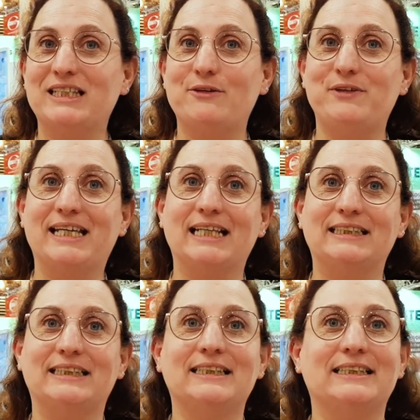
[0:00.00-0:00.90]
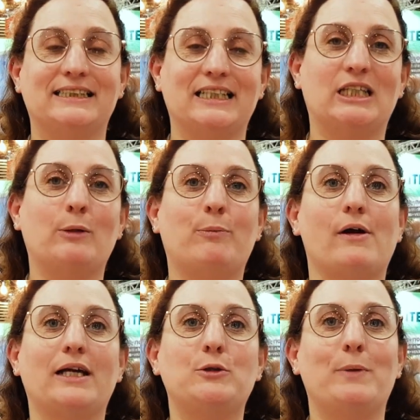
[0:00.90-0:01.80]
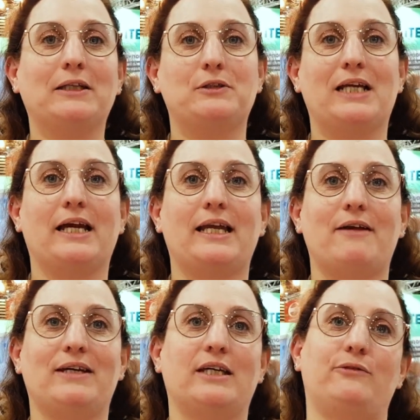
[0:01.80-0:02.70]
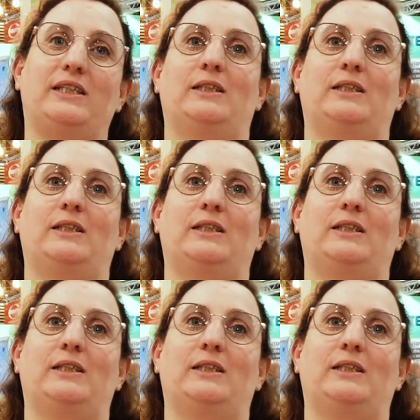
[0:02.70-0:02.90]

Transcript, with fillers: et efficacité des équipes et du partenariat avec les